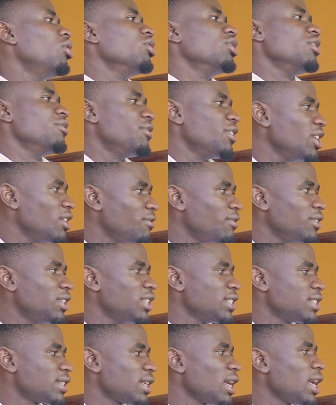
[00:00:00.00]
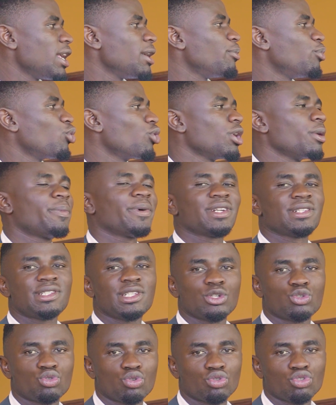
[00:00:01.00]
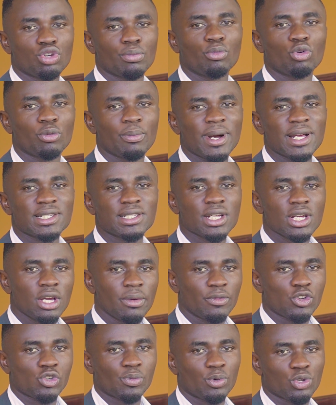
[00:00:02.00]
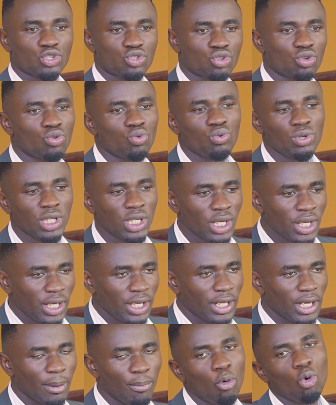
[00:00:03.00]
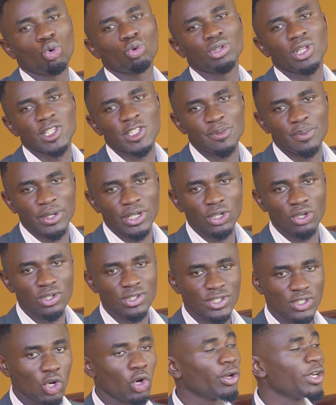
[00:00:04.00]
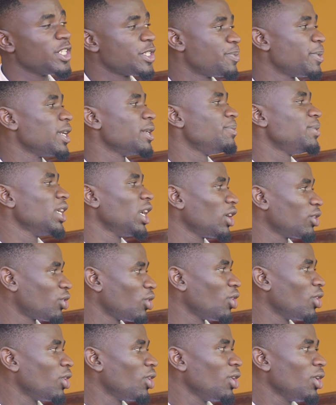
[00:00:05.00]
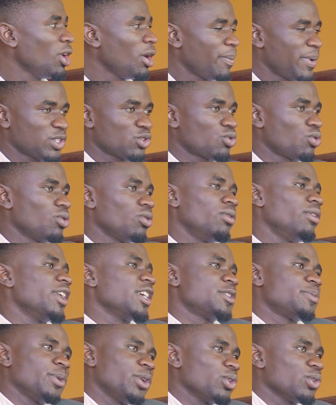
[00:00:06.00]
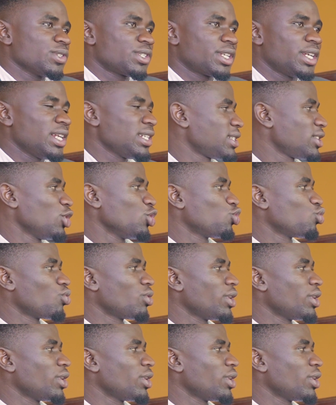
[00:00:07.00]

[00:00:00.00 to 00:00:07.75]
on devrait éviter cela et pour répartir sur de bonnes bases. Mais je pense que lui, il a beaucoup d'expérience. On espère bien que, parce que l'expérience qu'il a, c'est en